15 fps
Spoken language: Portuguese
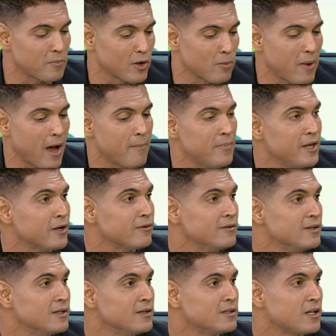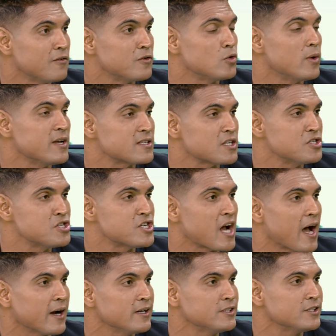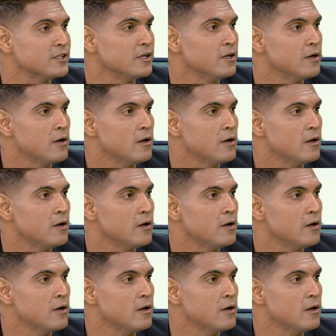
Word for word: pelo barbeiro teve doença de Chagas,